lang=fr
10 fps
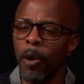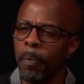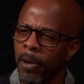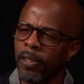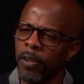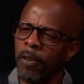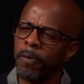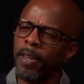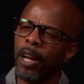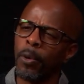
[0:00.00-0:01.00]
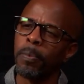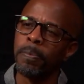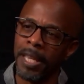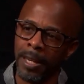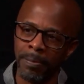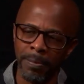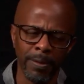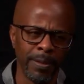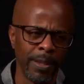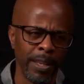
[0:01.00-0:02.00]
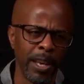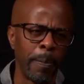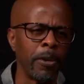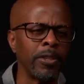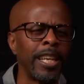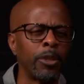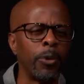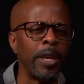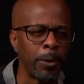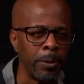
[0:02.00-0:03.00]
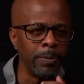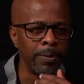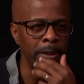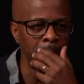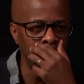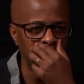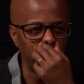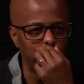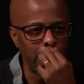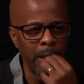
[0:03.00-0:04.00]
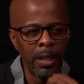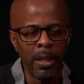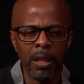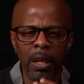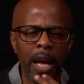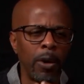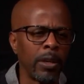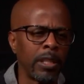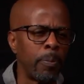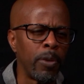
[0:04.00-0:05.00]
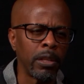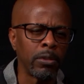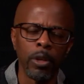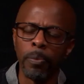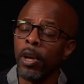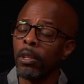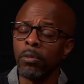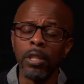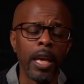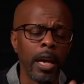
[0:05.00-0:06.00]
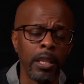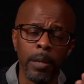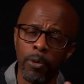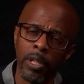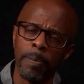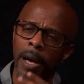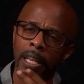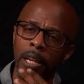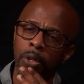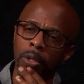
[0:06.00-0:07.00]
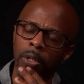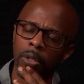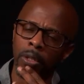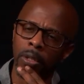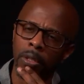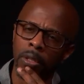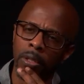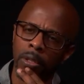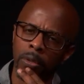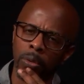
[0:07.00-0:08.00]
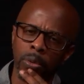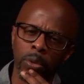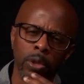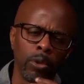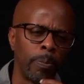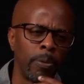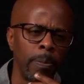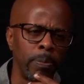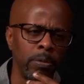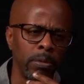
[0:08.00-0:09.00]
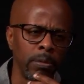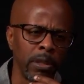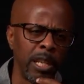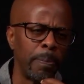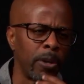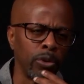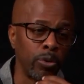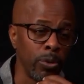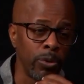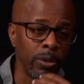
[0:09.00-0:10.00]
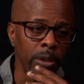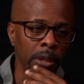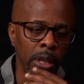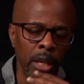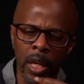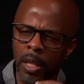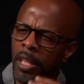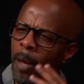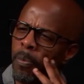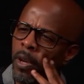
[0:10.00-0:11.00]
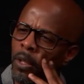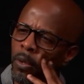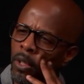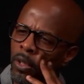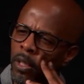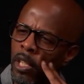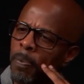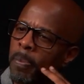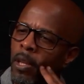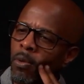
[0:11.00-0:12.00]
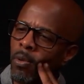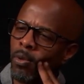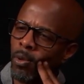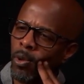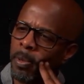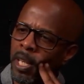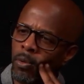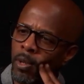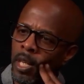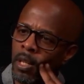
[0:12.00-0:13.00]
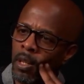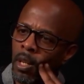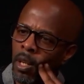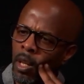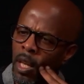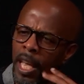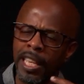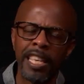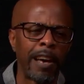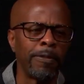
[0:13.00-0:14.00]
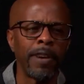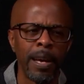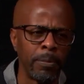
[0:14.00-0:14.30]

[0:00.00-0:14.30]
en pensant faire le bien et on pense à être un héros. Hmm. Alors ça peut, être, ça peut être une guerre qui est menée par quelqu'un euh, contre notre peuple qu'il pense juste. Ça peut être des gens qui spéculent sur le prix du riz et qui affament